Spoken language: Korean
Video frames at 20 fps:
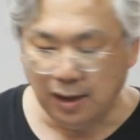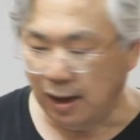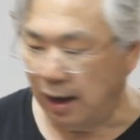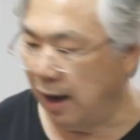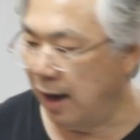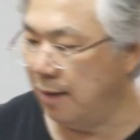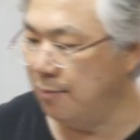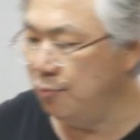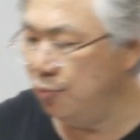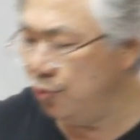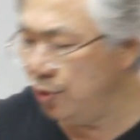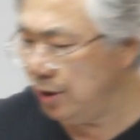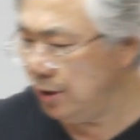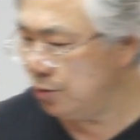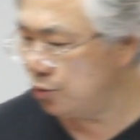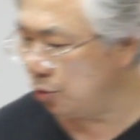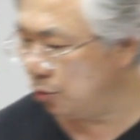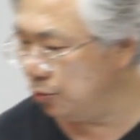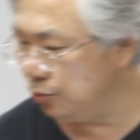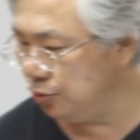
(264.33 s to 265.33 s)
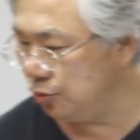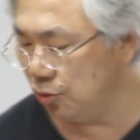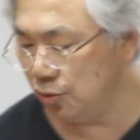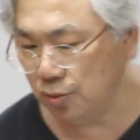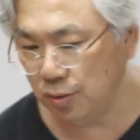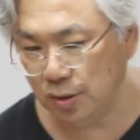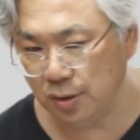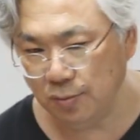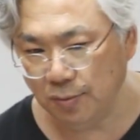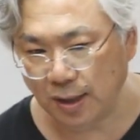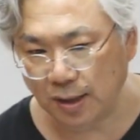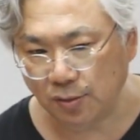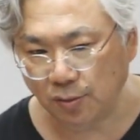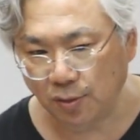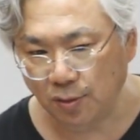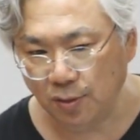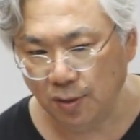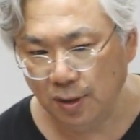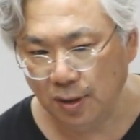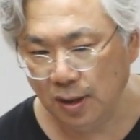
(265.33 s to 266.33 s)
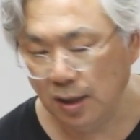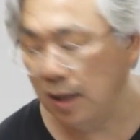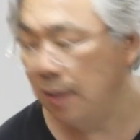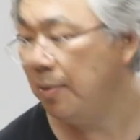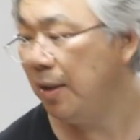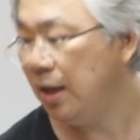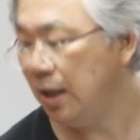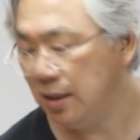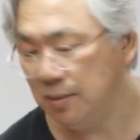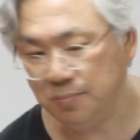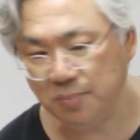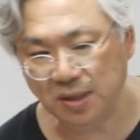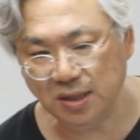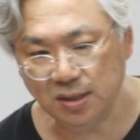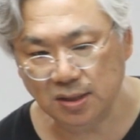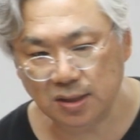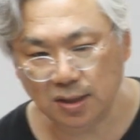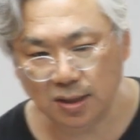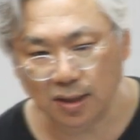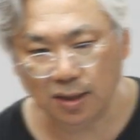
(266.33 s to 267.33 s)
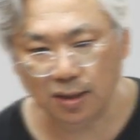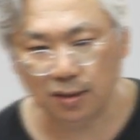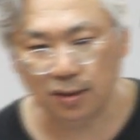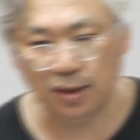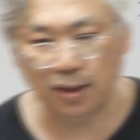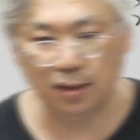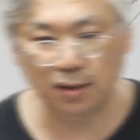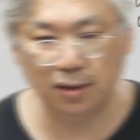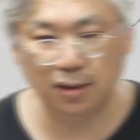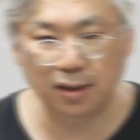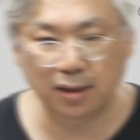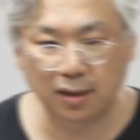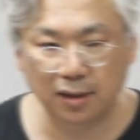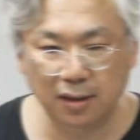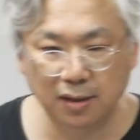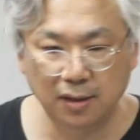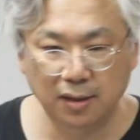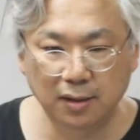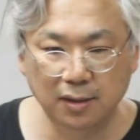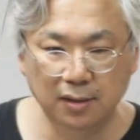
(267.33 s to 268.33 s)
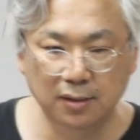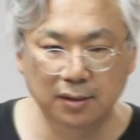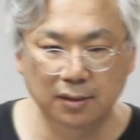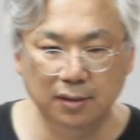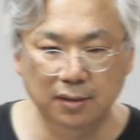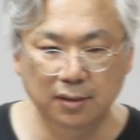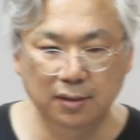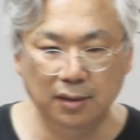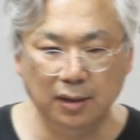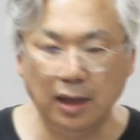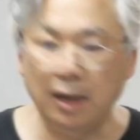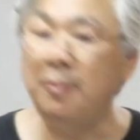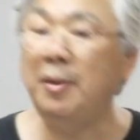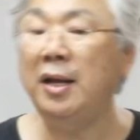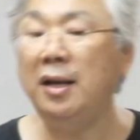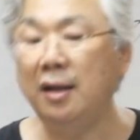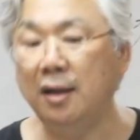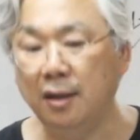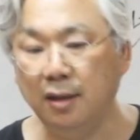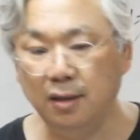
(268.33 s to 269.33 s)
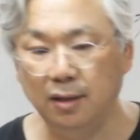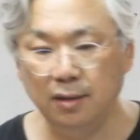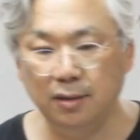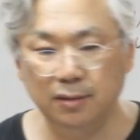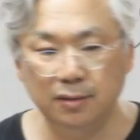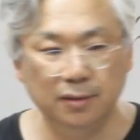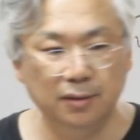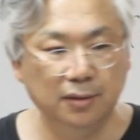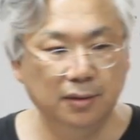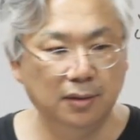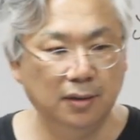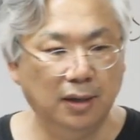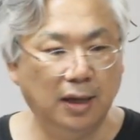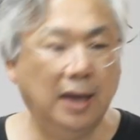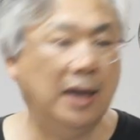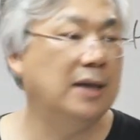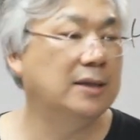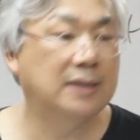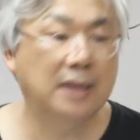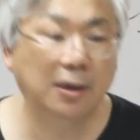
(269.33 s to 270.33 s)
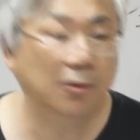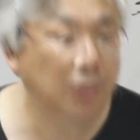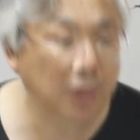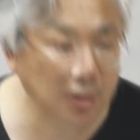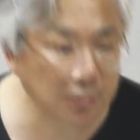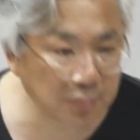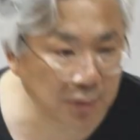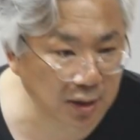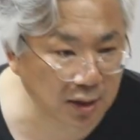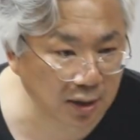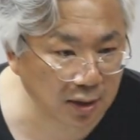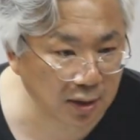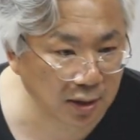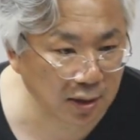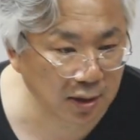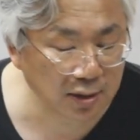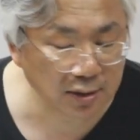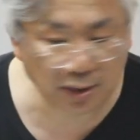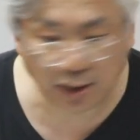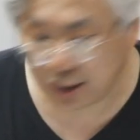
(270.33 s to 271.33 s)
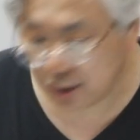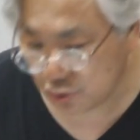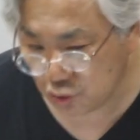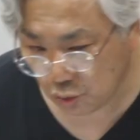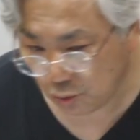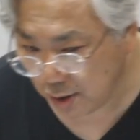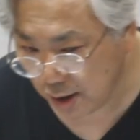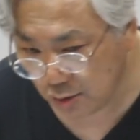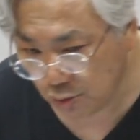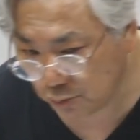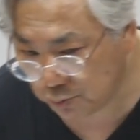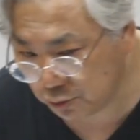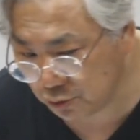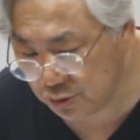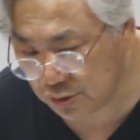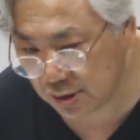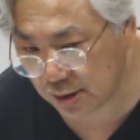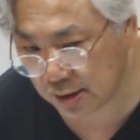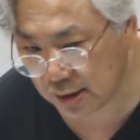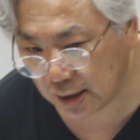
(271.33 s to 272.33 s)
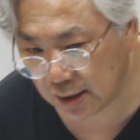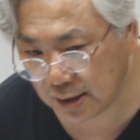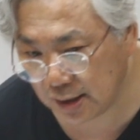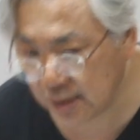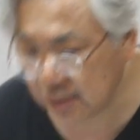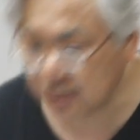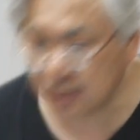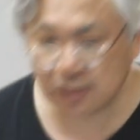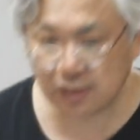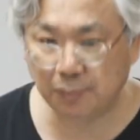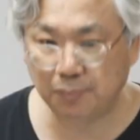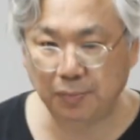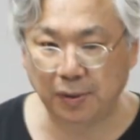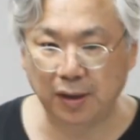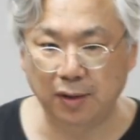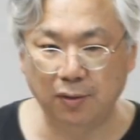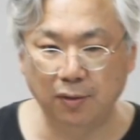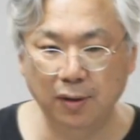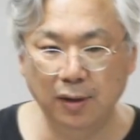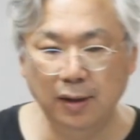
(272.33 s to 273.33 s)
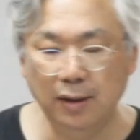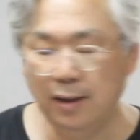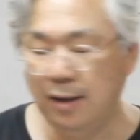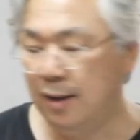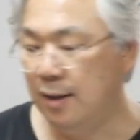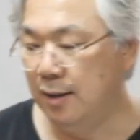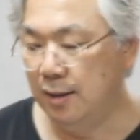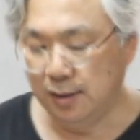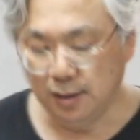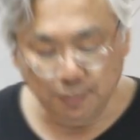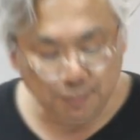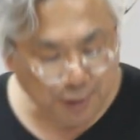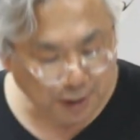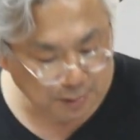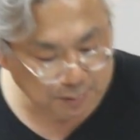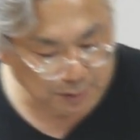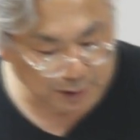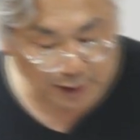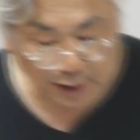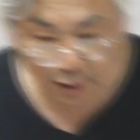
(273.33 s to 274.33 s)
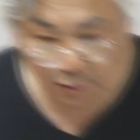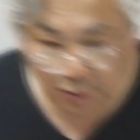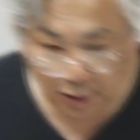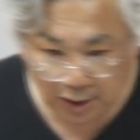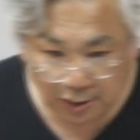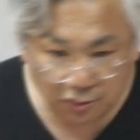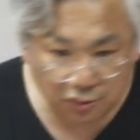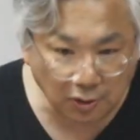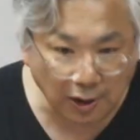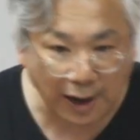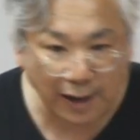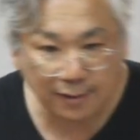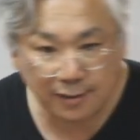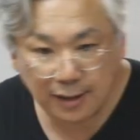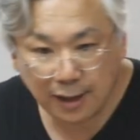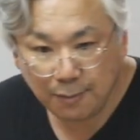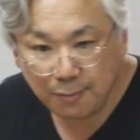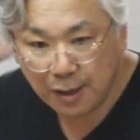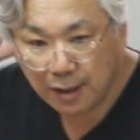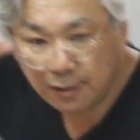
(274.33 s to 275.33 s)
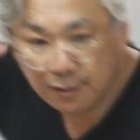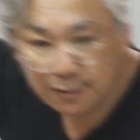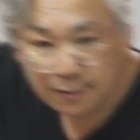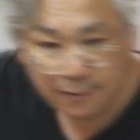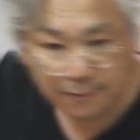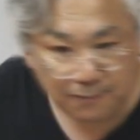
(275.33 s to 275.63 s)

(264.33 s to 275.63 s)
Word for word: 아무리 좋은 조건이 와도 해봐라 이 빙신아 되는가. 해봐라. 하세월입니다. 대조하고 분석하기에 급급해요. 금방 뭐라고 했죠? 안 되면.